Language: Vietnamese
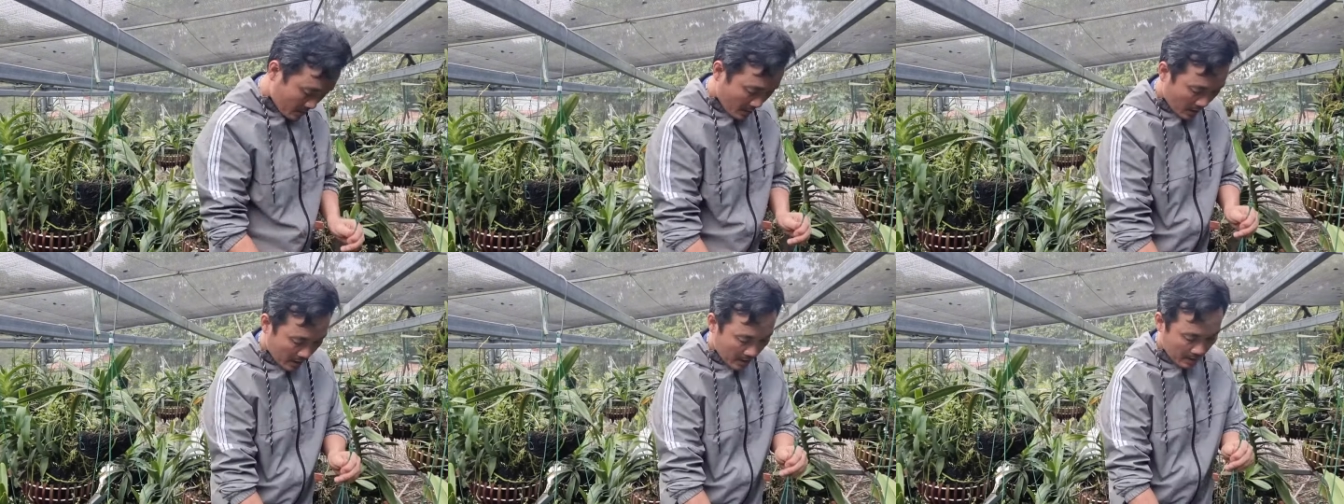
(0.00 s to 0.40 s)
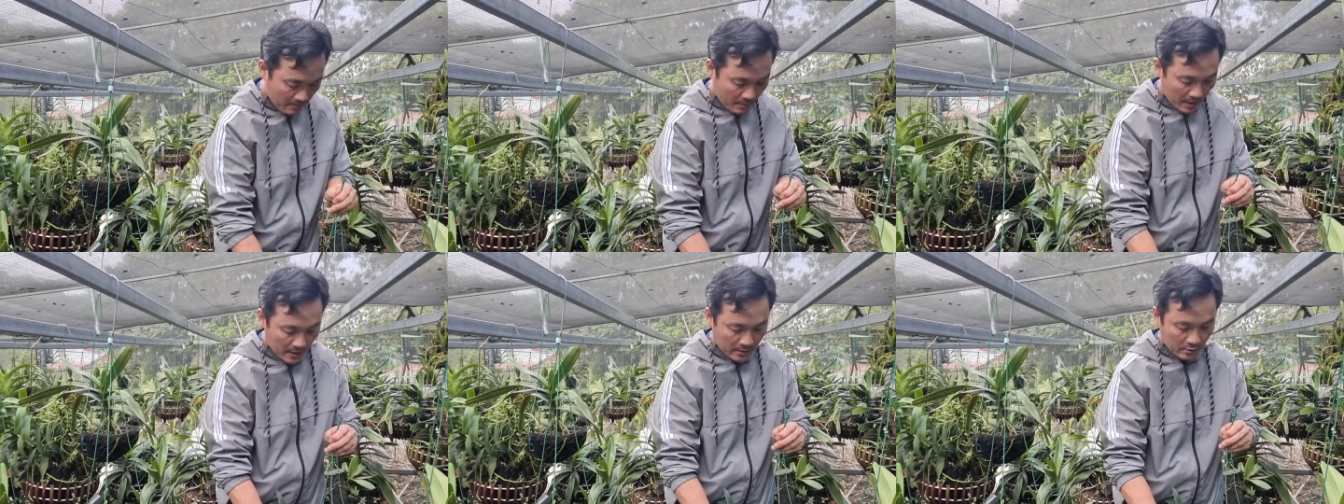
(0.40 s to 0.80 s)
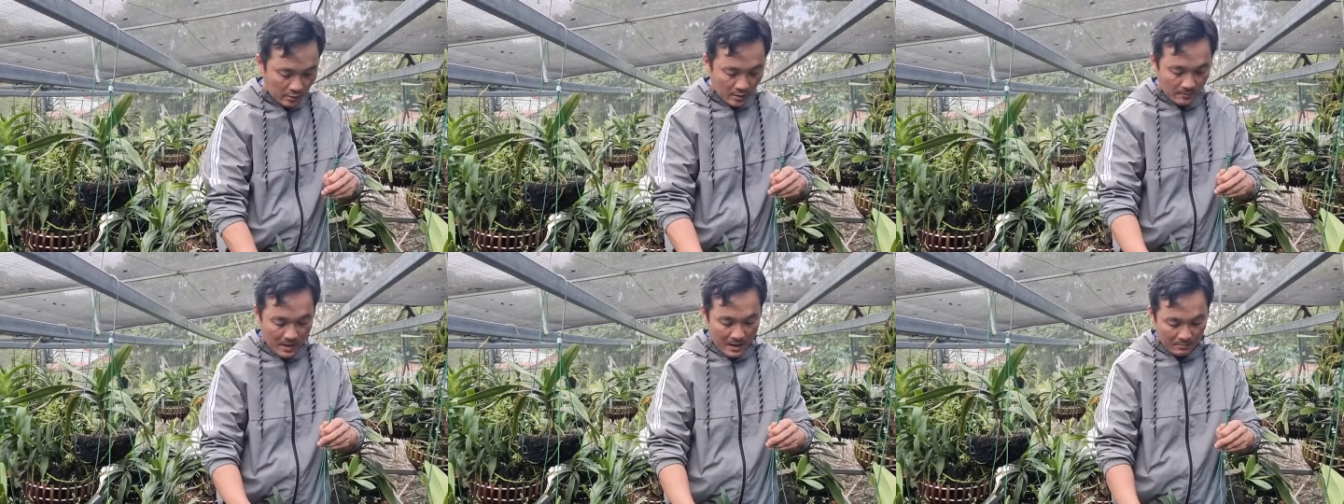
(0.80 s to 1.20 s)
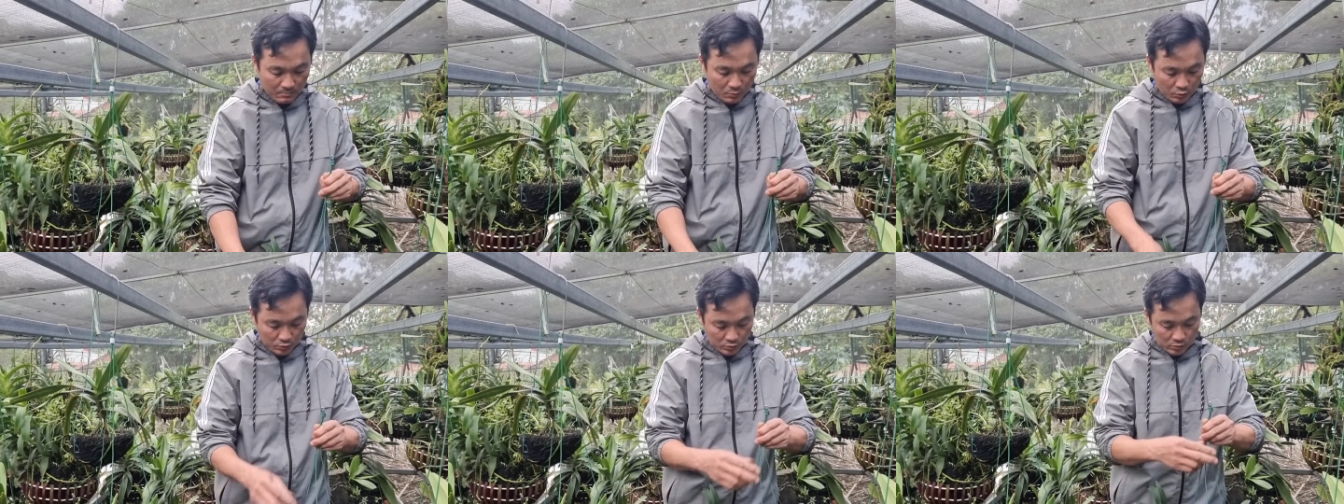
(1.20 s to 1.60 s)
Đây em lên cho các bác
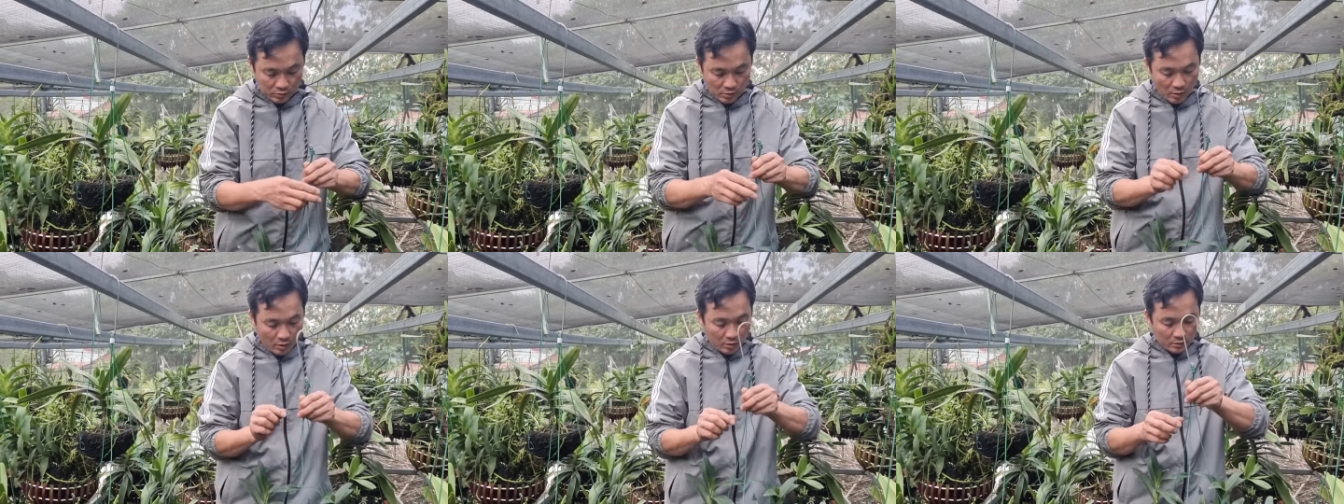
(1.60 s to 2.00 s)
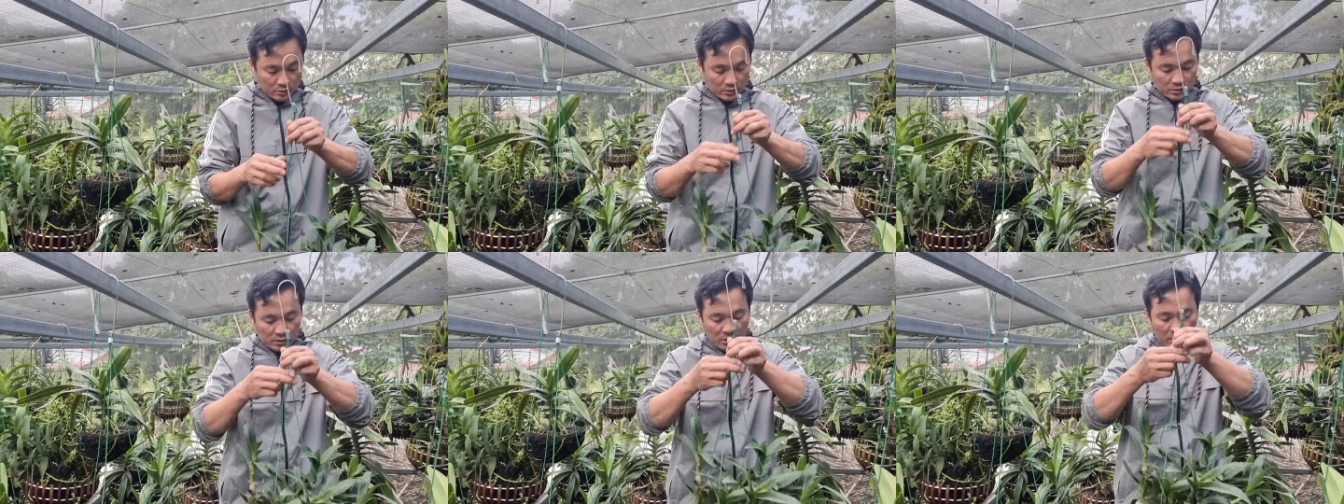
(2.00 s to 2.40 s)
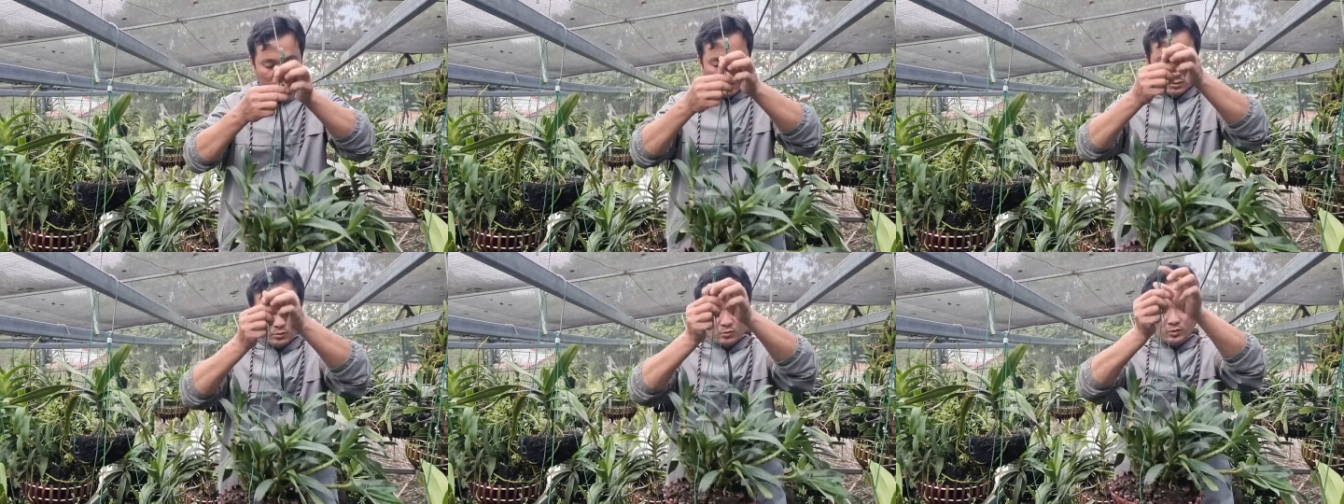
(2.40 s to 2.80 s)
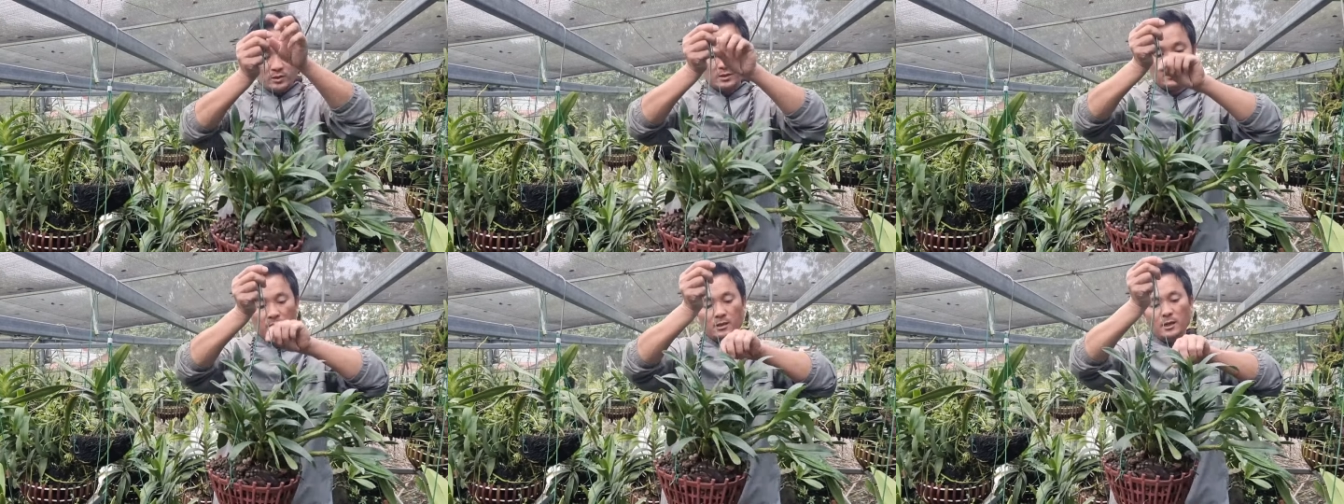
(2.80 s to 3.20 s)
một giò sơn
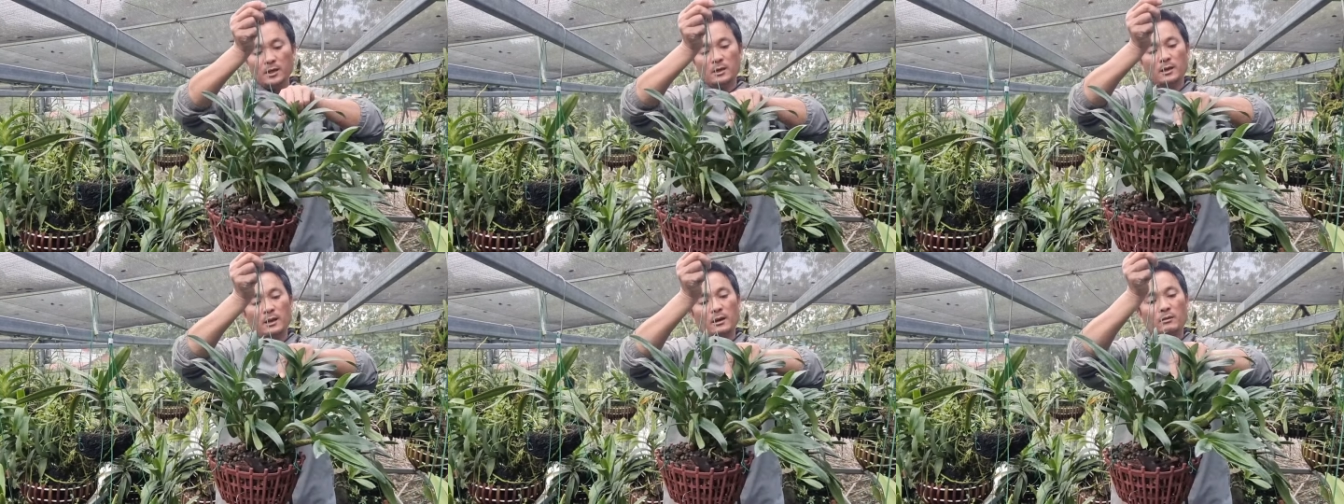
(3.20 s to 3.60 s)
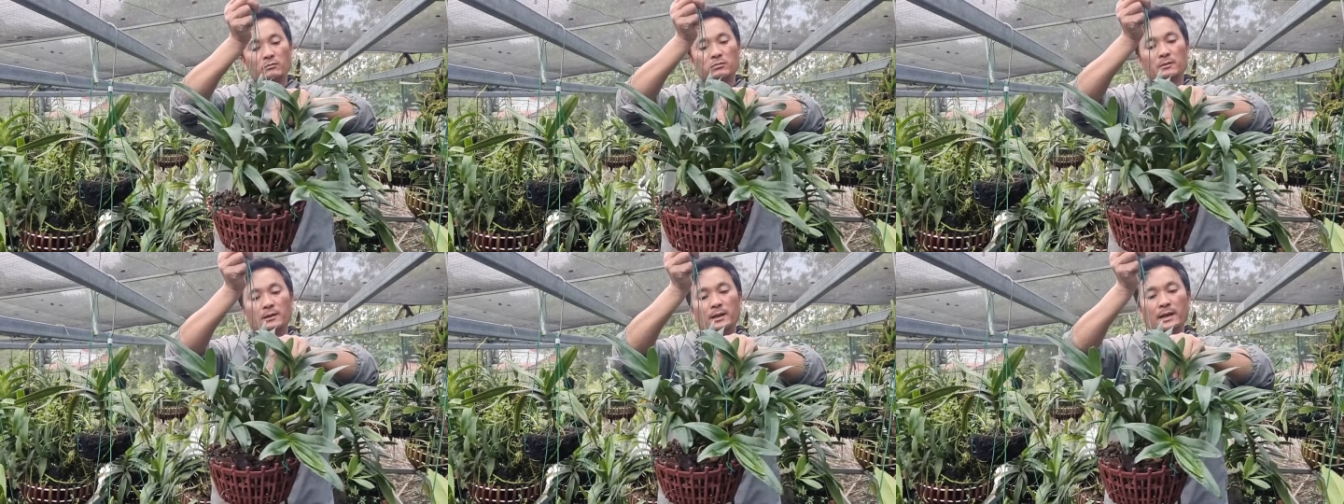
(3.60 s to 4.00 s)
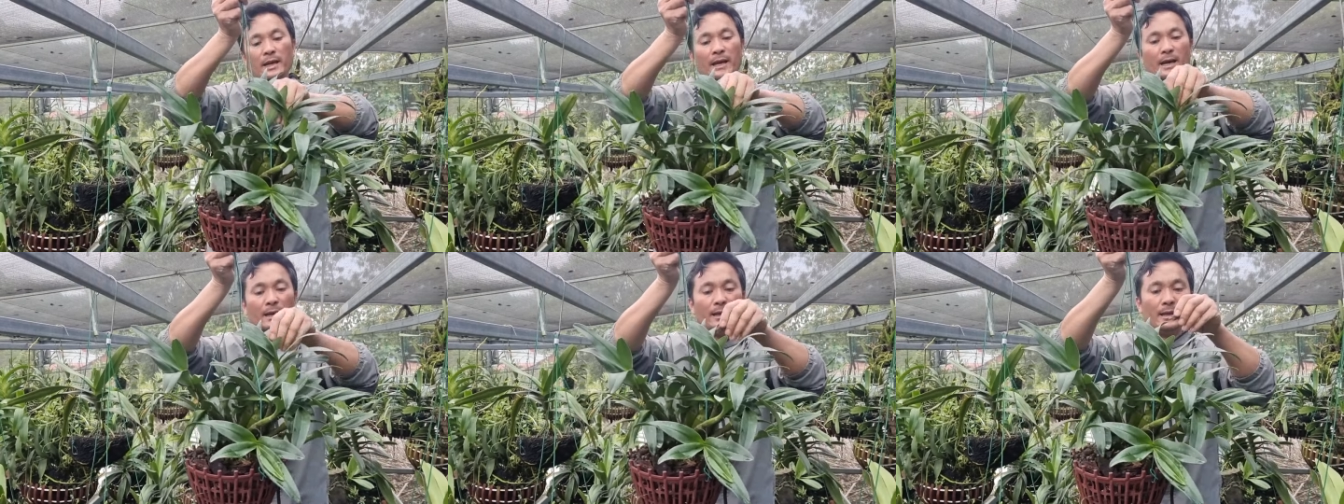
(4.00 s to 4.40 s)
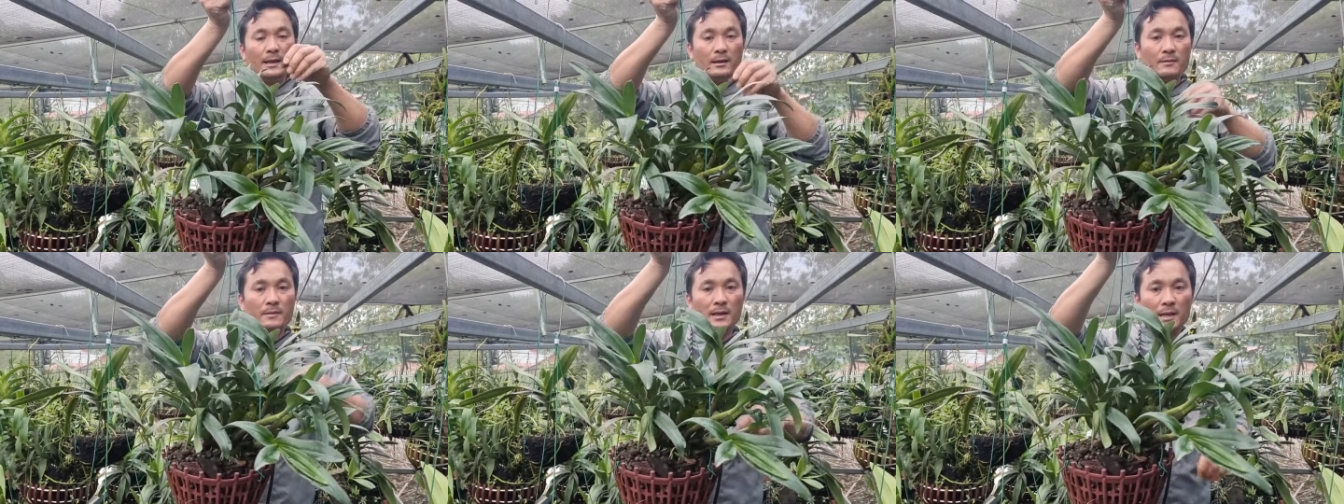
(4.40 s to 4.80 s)
thủy tiên họng đen
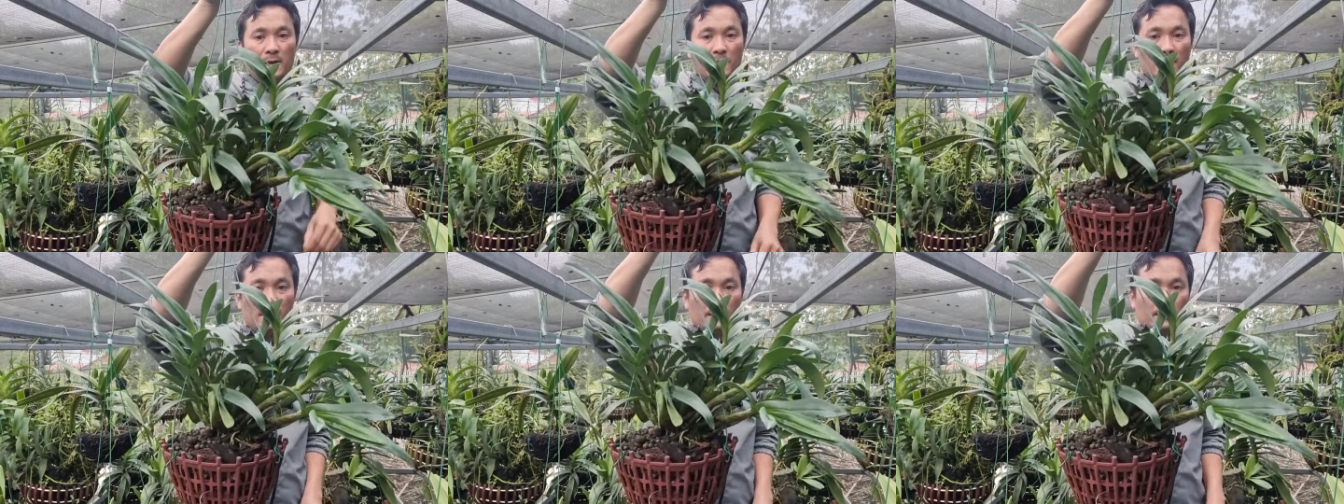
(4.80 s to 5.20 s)
nha các bác nha